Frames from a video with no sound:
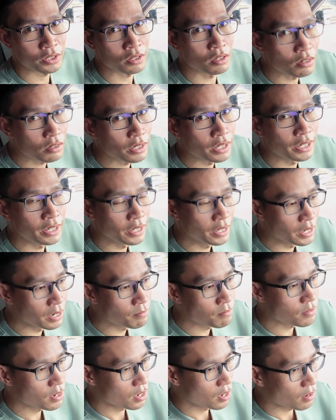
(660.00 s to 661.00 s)
thì cực kỳ
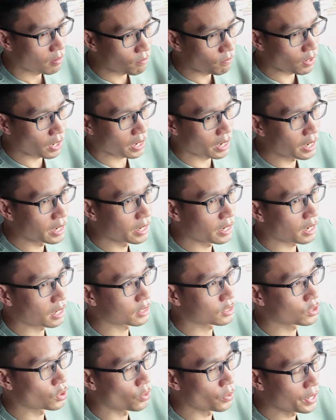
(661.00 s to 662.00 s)
hiếm. Và đây
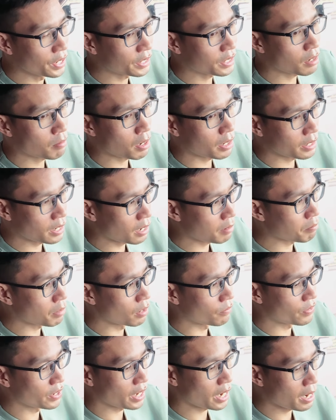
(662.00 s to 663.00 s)
là số ít các bạn nhé,
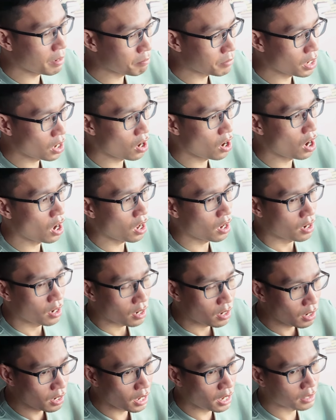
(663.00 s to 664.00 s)
bởi vì em nó
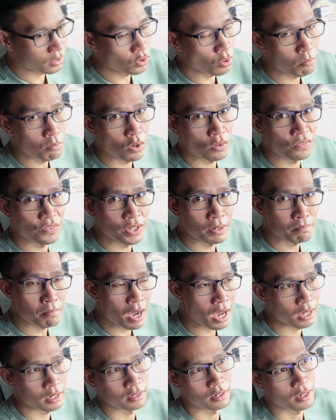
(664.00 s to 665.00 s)
là thuộc một phiên
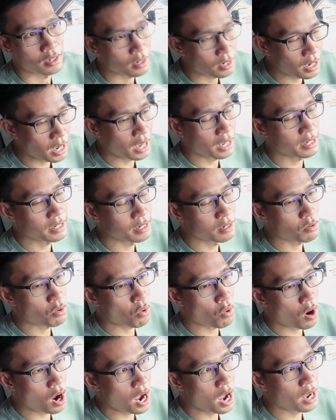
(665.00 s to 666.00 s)
bản cá nhân
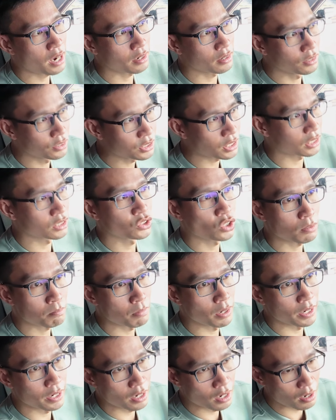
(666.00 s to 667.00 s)
hóa được sản xuất
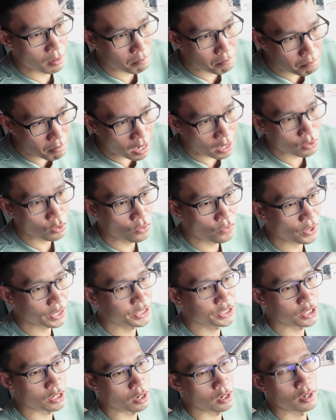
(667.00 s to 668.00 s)
bởi G
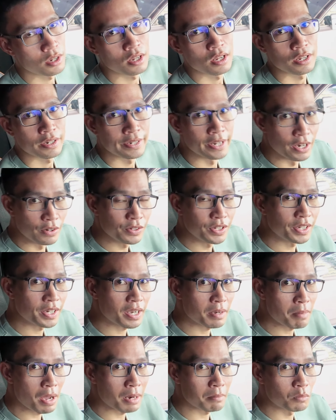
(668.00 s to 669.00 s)
Manufaktur. Nếu
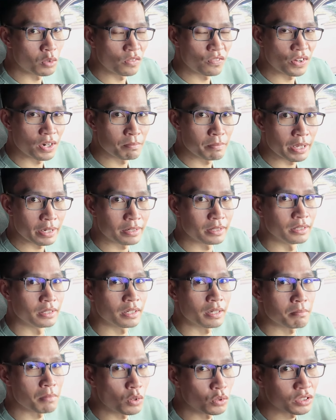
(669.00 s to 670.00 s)
như các bạn muốn phân biệt
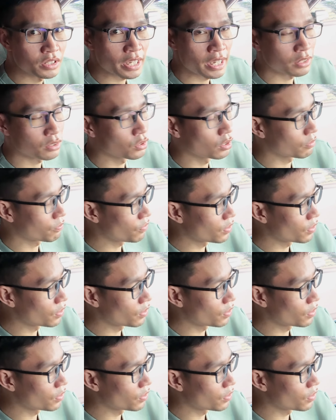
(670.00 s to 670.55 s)
những cái mẫu xe